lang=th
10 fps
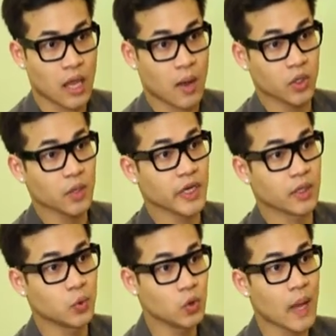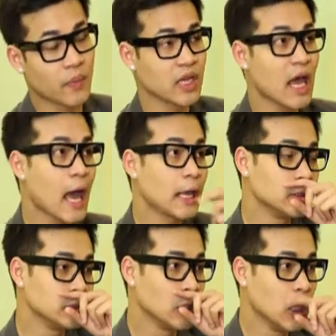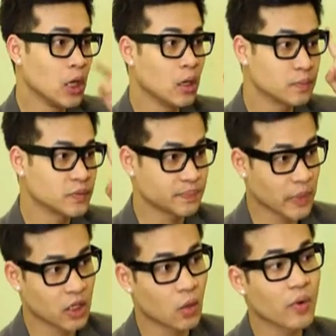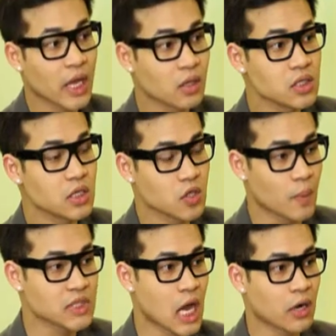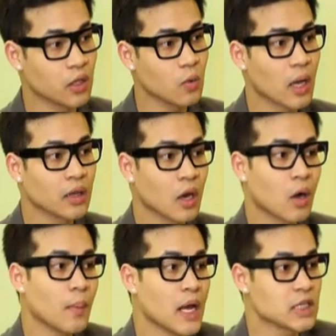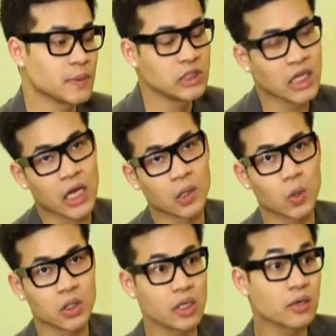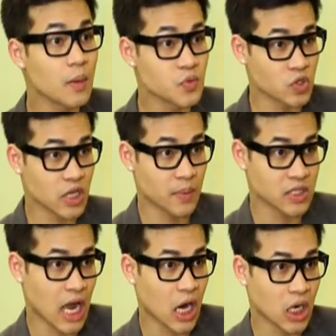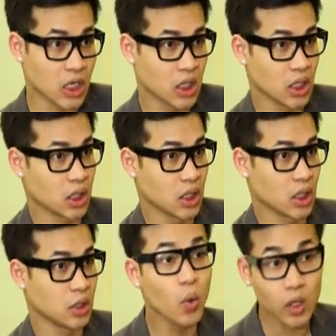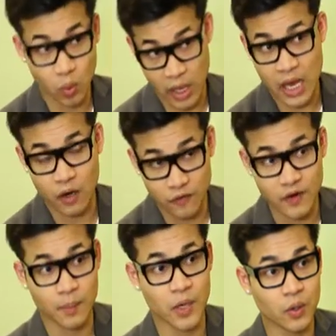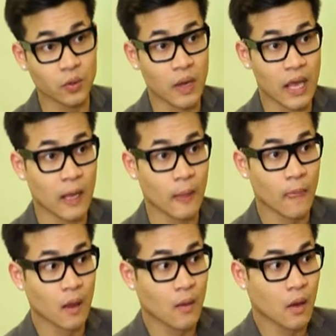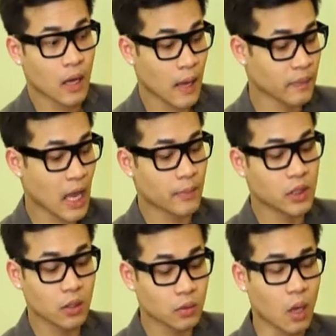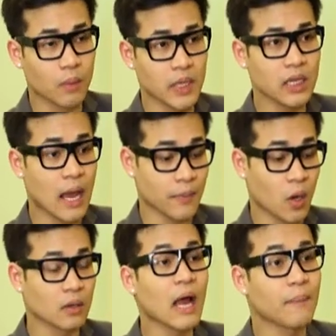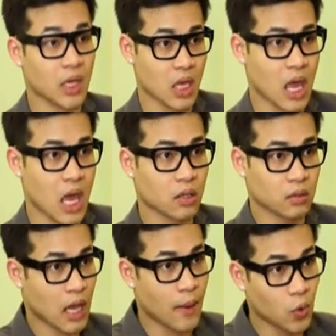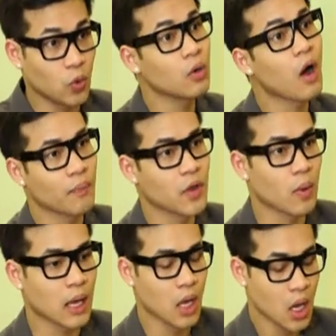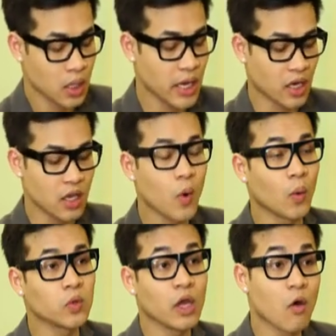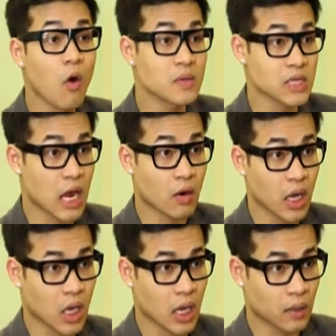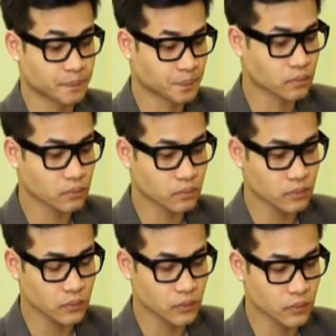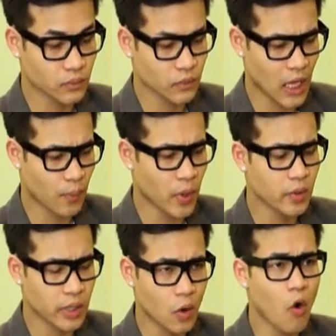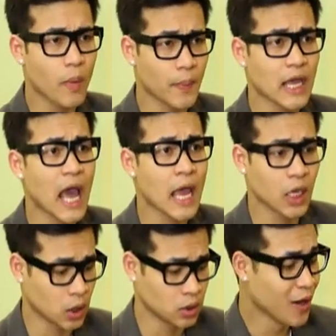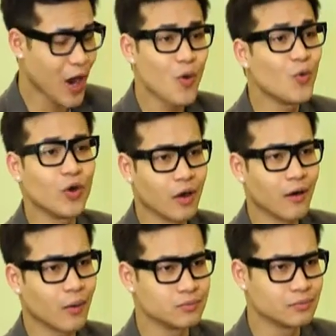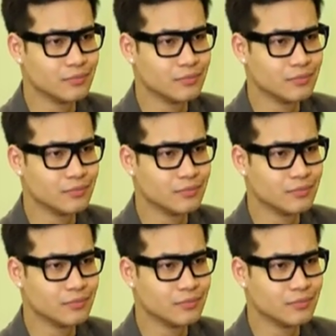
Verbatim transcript: ถามว่าทำไมถึงพูดแบบนี้ได้ คือเปิดโรงเรียนก็จริงสอนภาษาอังกฤษทุกวันแต่เราก็มาจากพื้นฐานของคนที่เริ่มสนใจภาษาอังกฤษด้วยตัวเองแล้วฝึกนด้วยตัวเอง คำถามคือเราพี่ถามย้อนกลับอย่างเงี้ย ถามคุณลูกกอล์ฟด้วยว่า เด็กที่บ่นว่าตัวโง่ภาษาอังกฤษเนี่ยถามว่าเดี๋ยวในโลกมันไม่ง่ายหรอเข้า Google